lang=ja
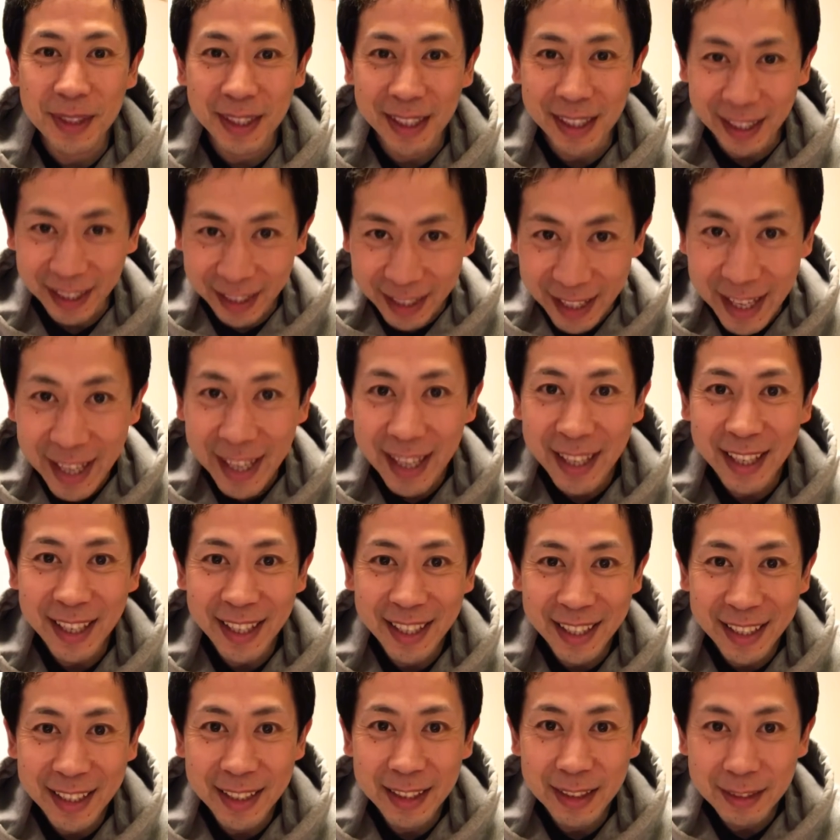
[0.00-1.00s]
からね
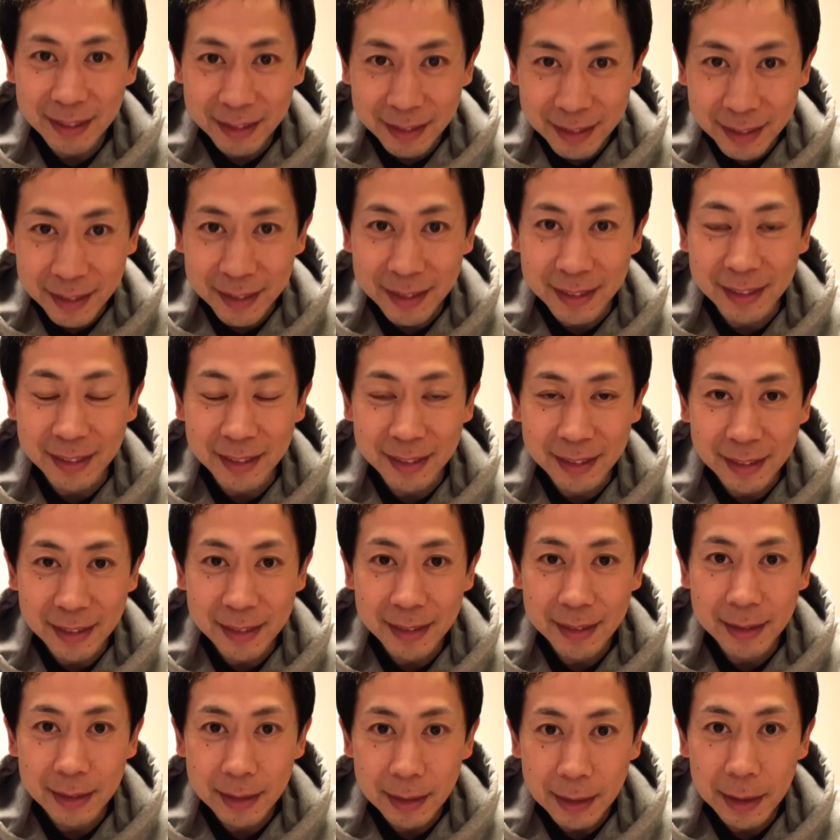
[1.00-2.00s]
うん
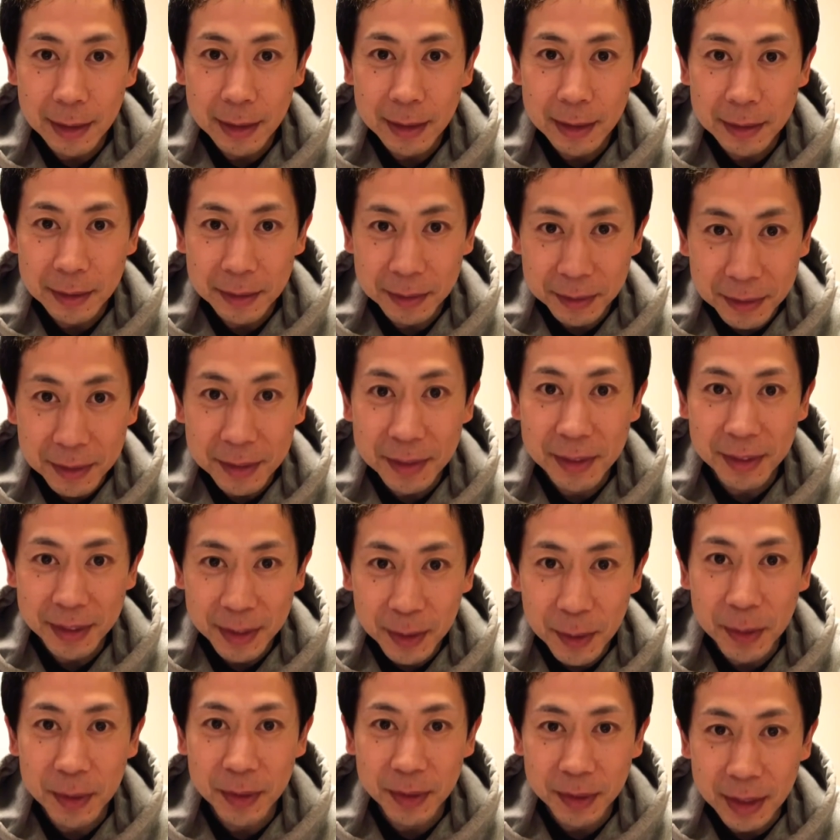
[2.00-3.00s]
本当に
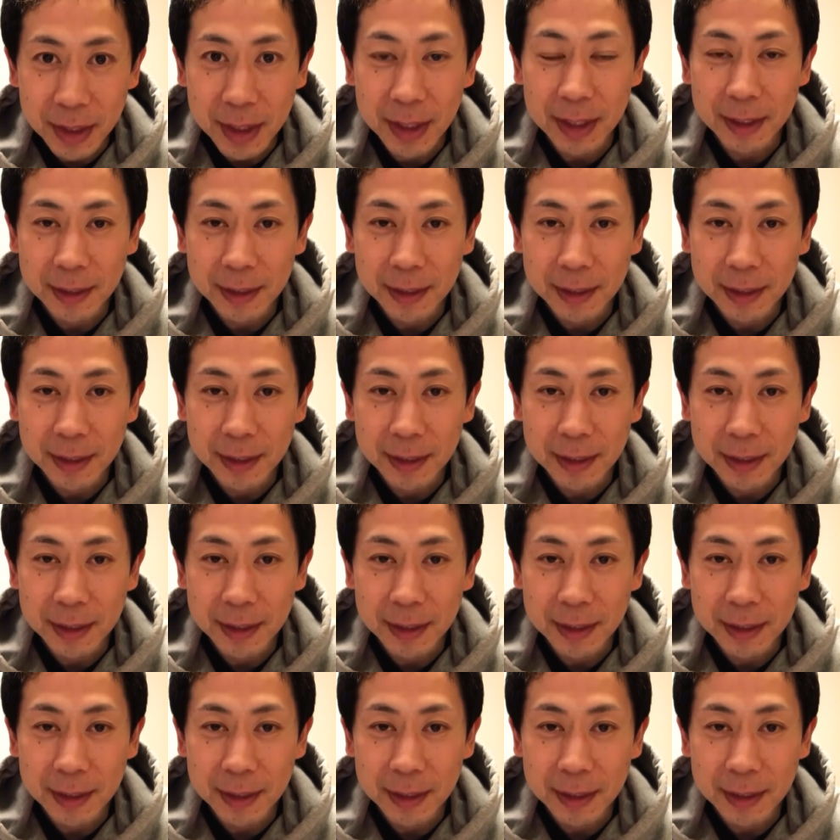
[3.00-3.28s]
本当に